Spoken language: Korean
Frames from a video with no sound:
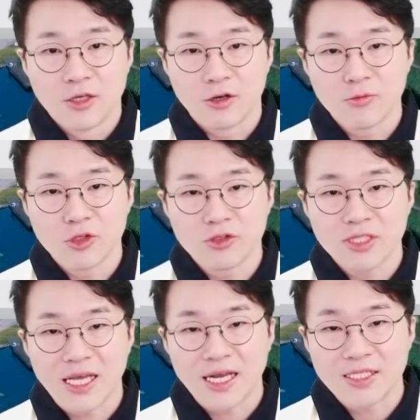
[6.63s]
여러분들도
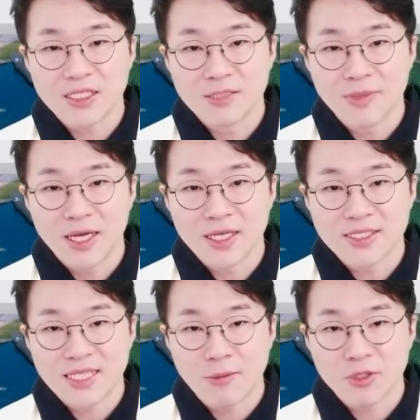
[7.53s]
잘 아시지만
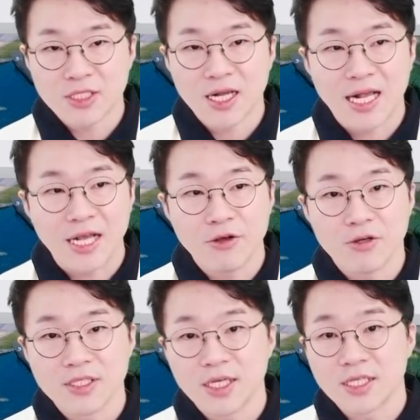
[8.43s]
스타벅스가
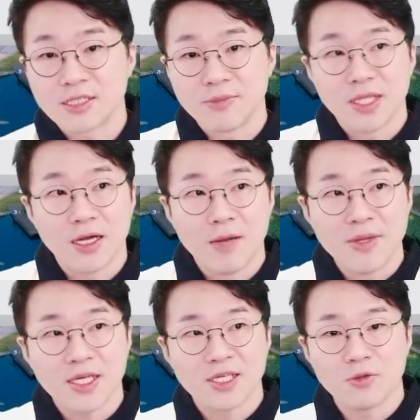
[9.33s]
가격을 인상했습니다.
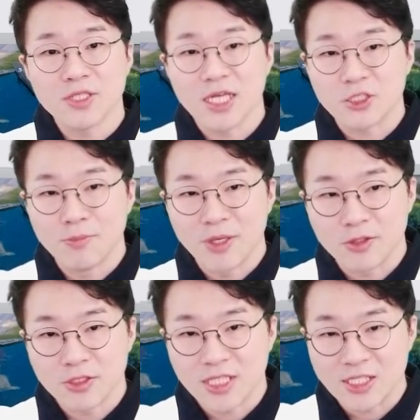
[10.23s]
아메리카노를
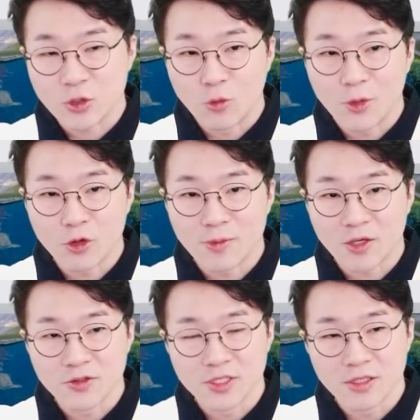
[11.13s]
4,100원에서 4,500원으로
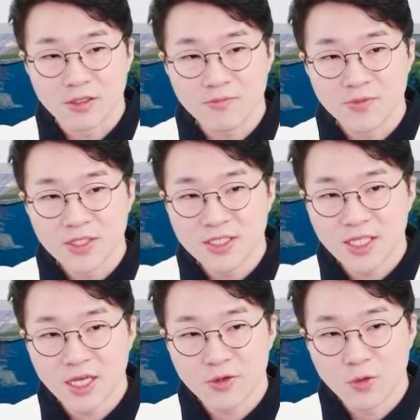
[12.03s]
바꿨는데요.
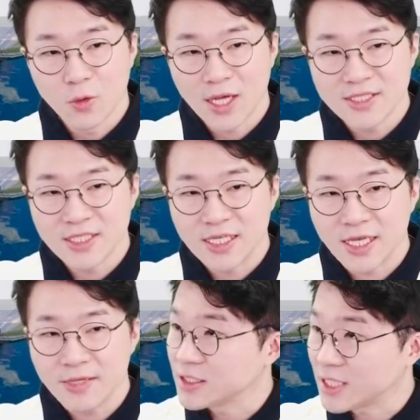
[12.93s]
이제 요 한
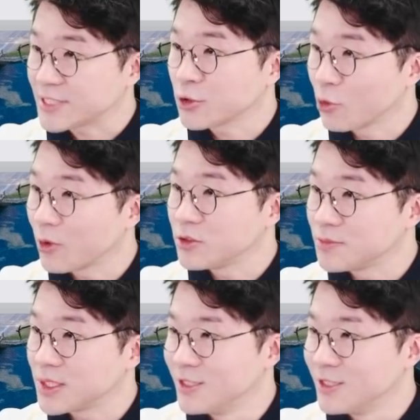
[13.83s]
잔에 4,500원입니다.